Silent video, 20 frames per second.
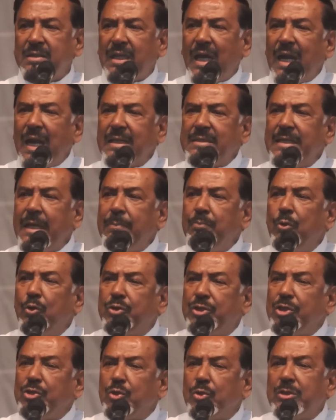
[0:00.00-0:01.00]
তারা যে
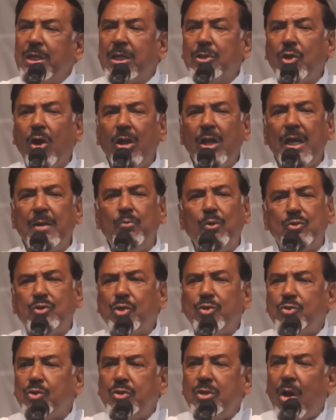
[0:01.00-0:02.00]
মুক্তিযোদ্ধার দল নয়
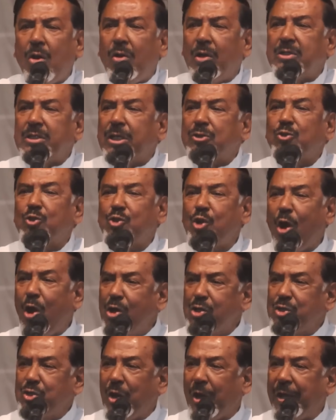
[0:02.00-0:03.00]
মুক্তিযুদ্ধ হতে এত
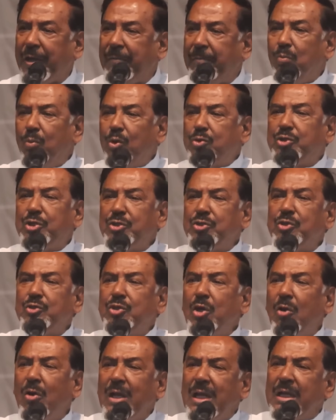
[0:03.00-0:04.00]
সহজ নয়
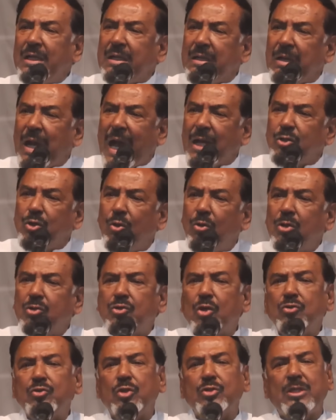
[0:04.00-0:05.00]
মুক্তিযুদ্ধ হলে আজও
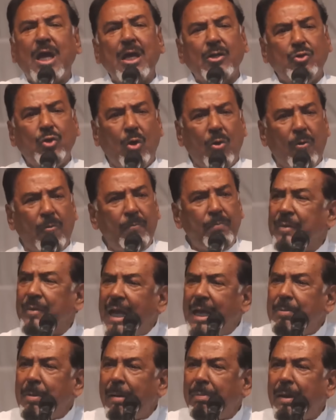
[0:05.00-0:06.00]
গণতন্ত্র থাকতো
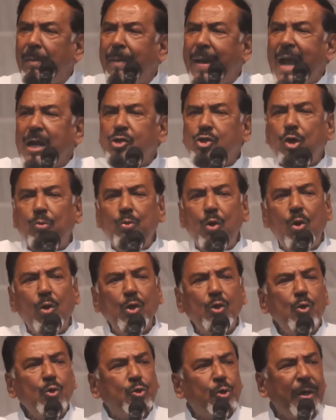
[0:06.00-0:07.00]
এইভাবে ব্যাংক সমূহ
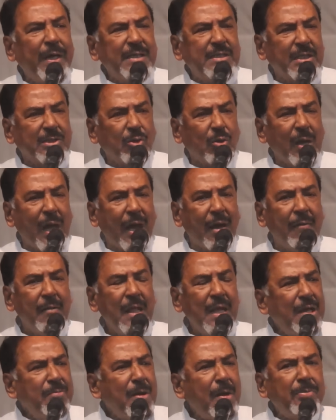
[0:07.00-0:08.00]
লুট হয়ে যেত না
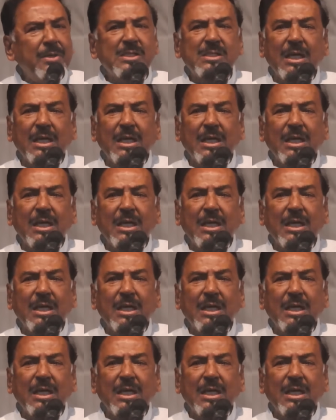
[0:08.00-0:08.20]
এইভাবে